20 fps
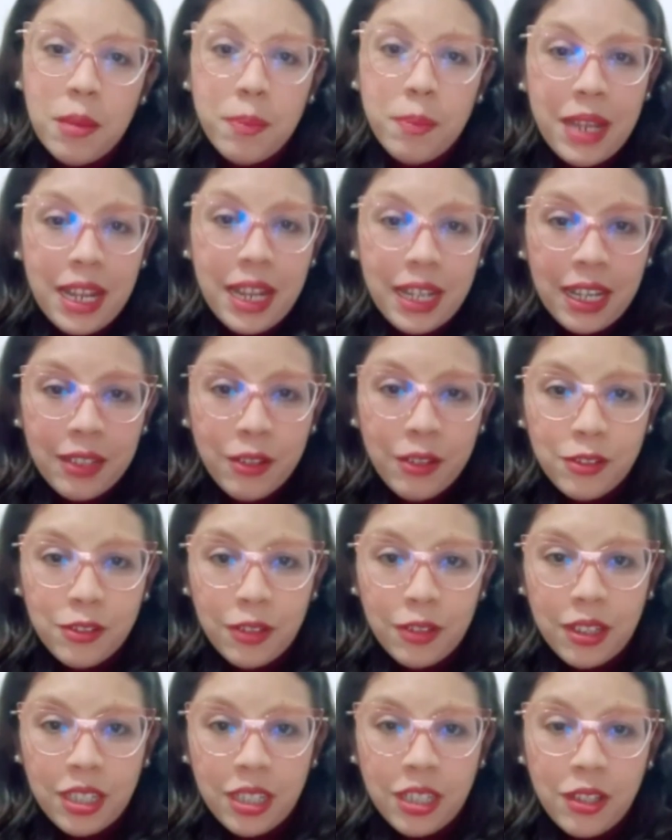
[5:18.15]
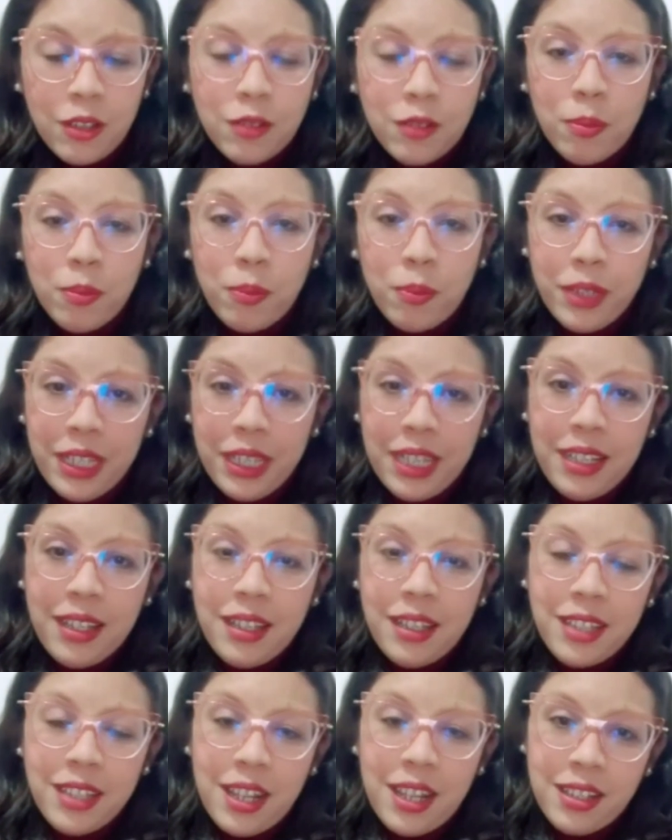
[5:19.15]
para que nuestros niños
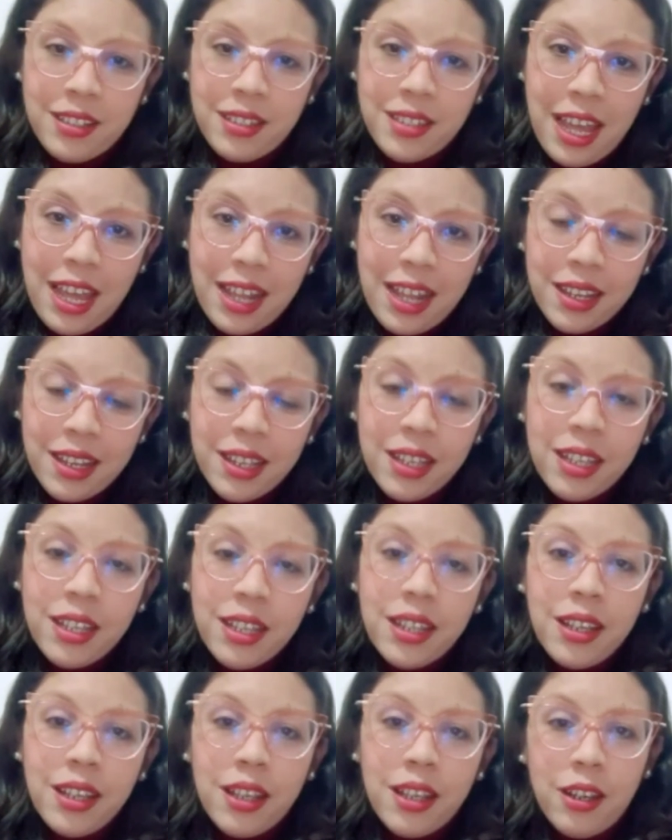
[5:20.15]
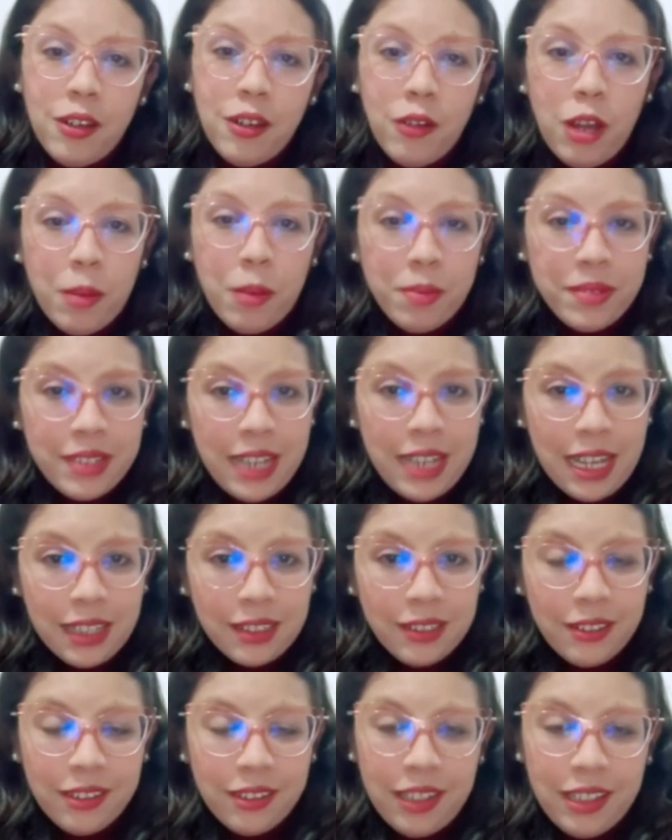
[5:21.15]
puedan aterrizar lo
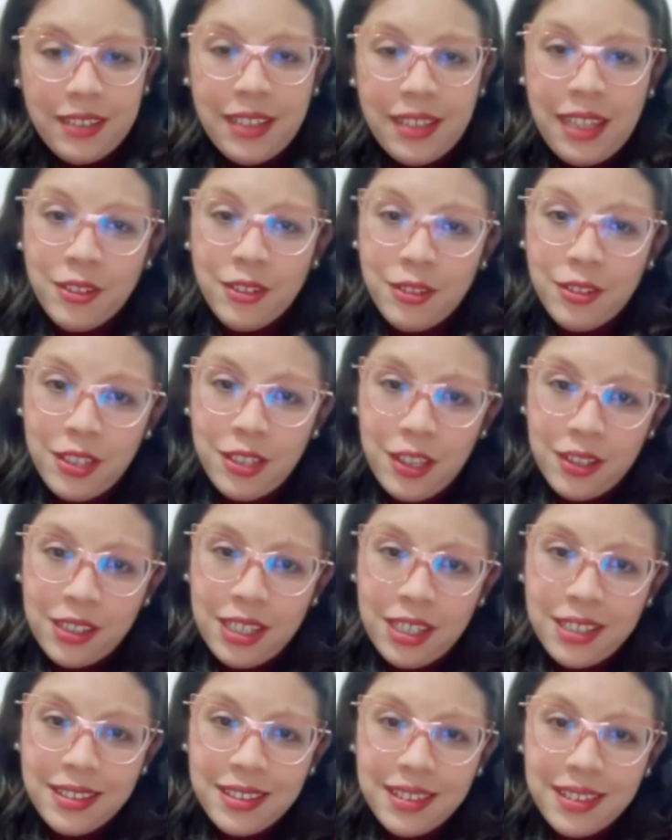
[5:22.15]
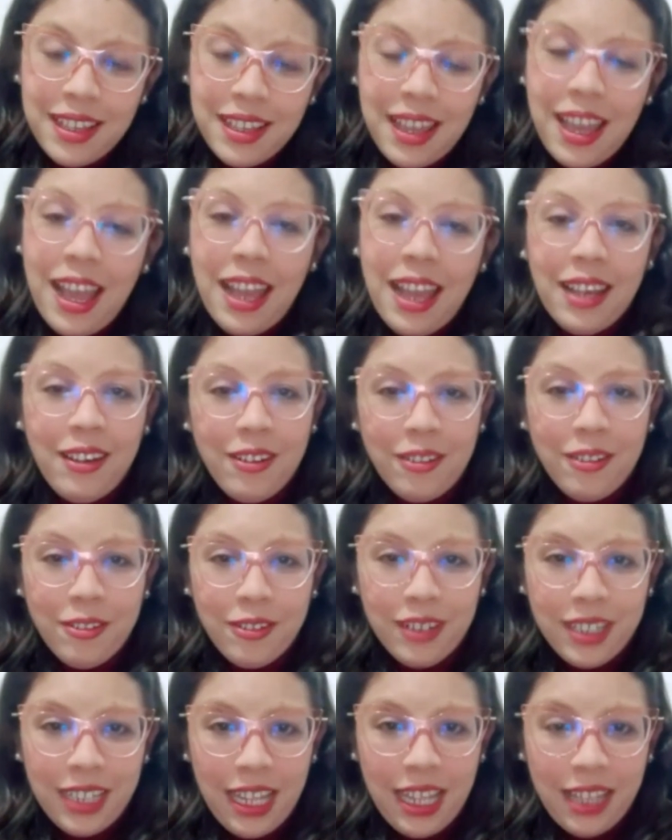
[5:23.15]
abstracto de estas nociones a lo
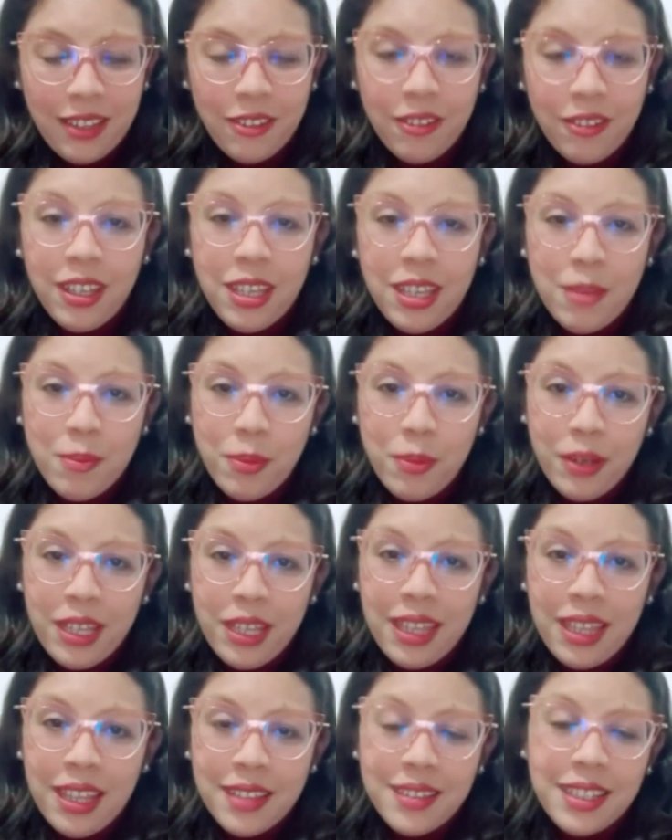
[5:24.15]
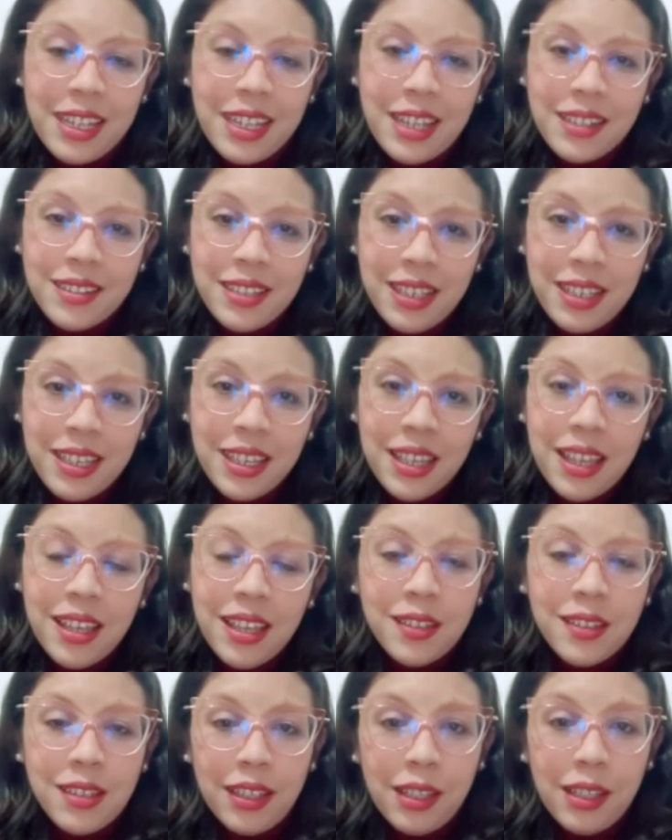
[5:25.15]
concreto y puedan hacer así
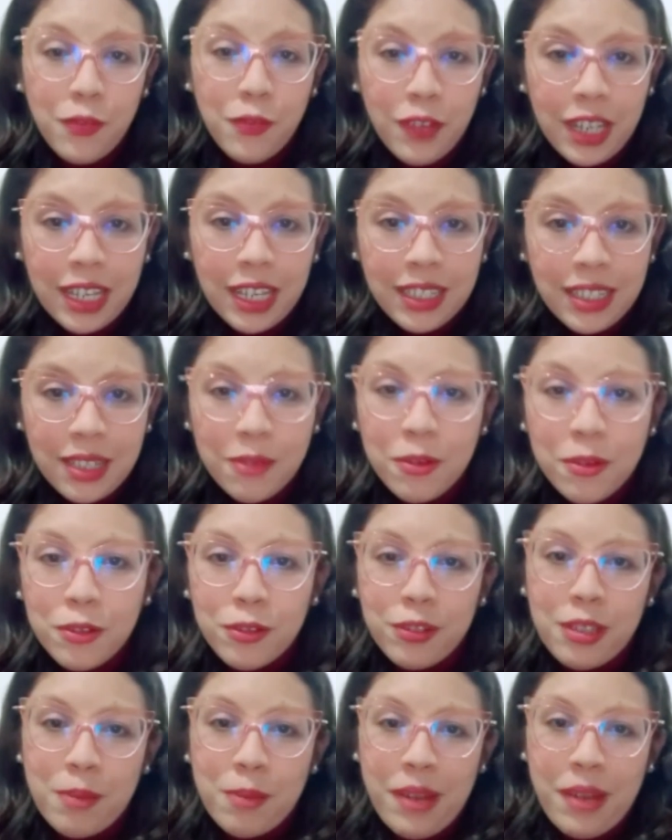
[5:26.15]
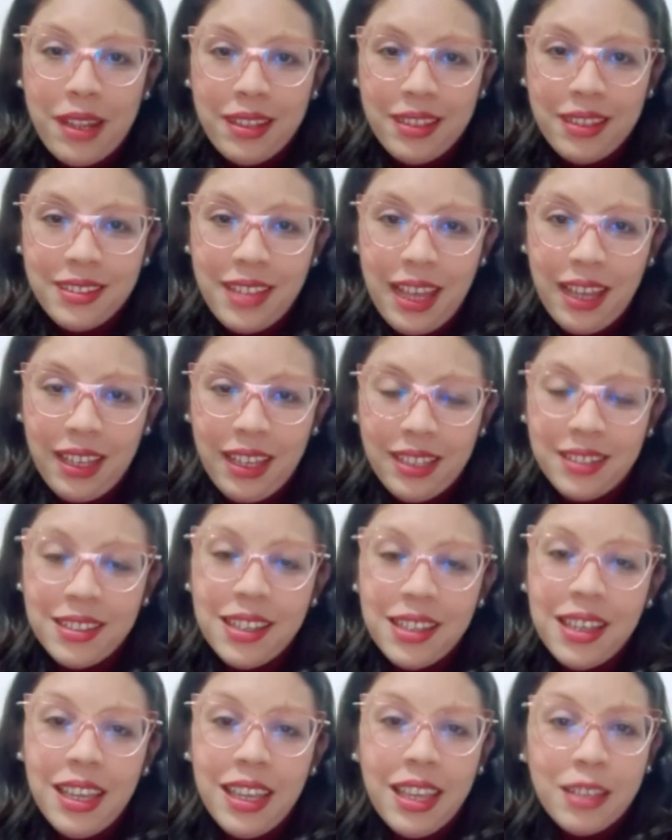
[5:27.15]
significativos sus aprendizajes.
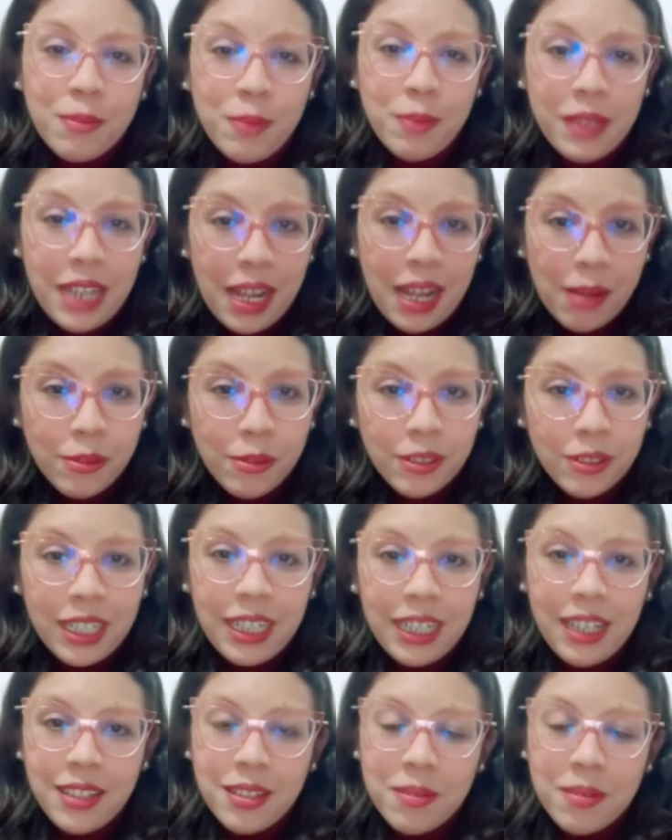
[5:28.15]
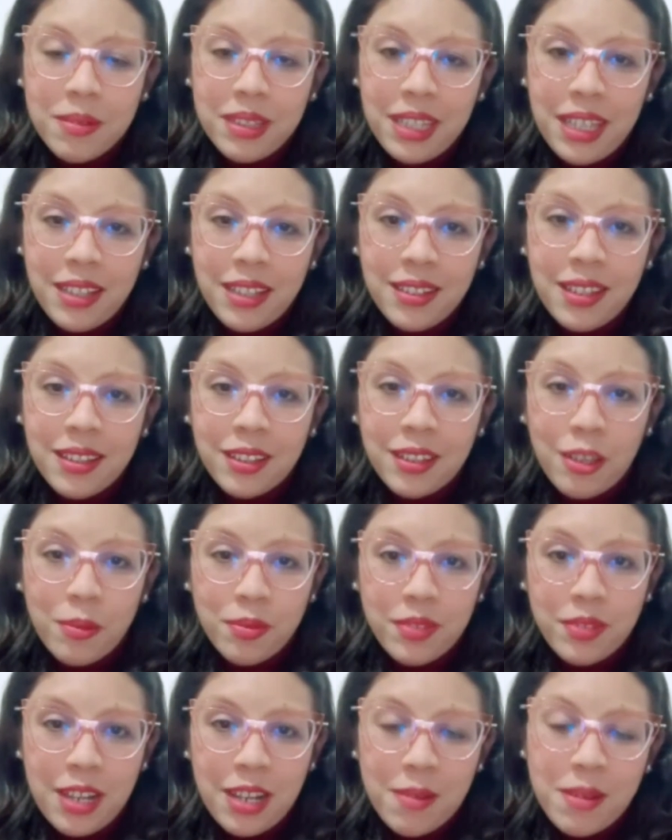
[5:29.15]
Esperamos que las evidencias que
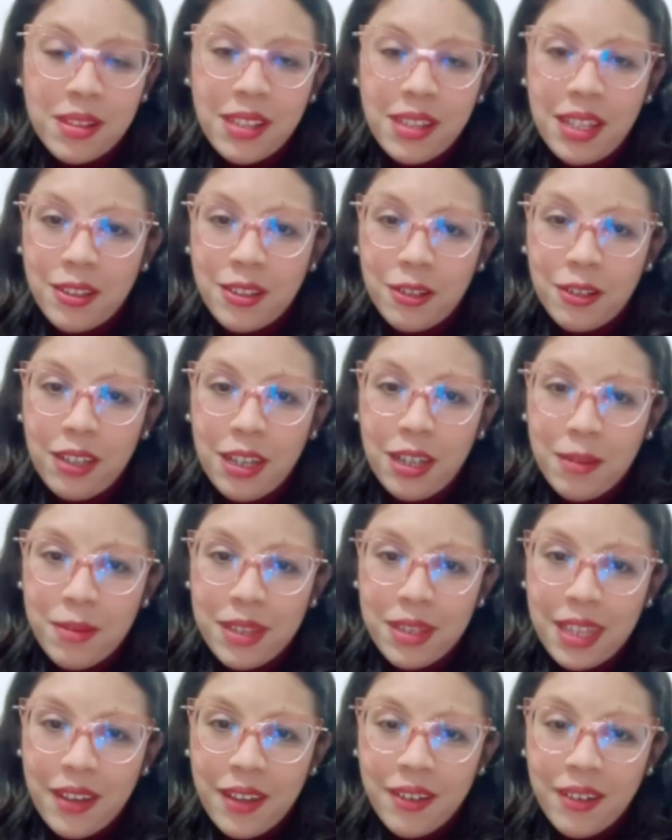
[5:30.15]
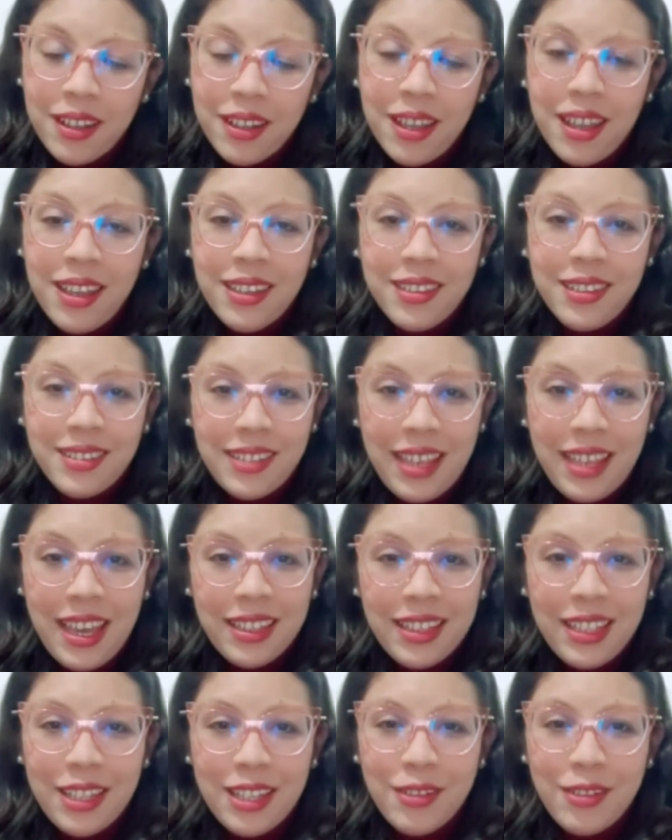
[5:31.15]
observen dentro del video
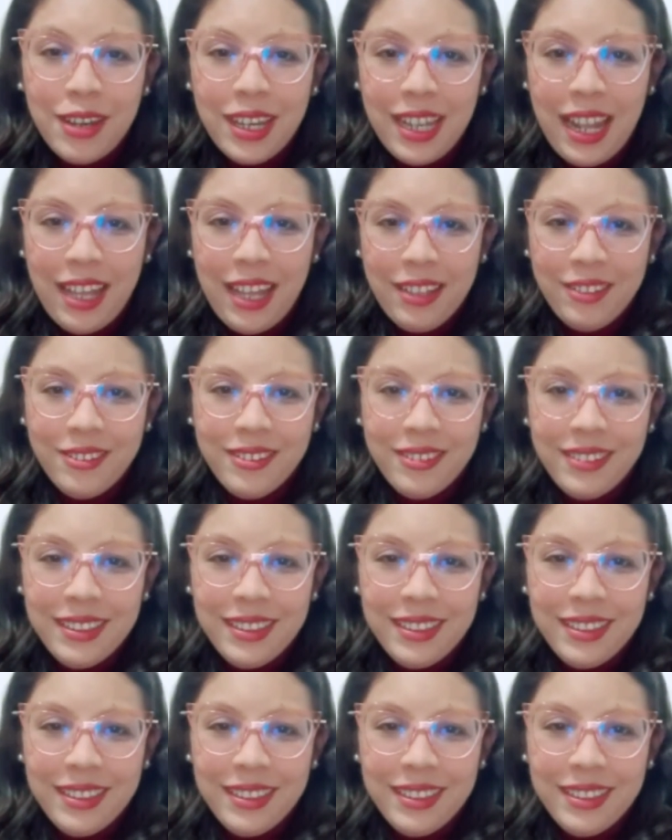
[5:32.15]
sean de su agrado.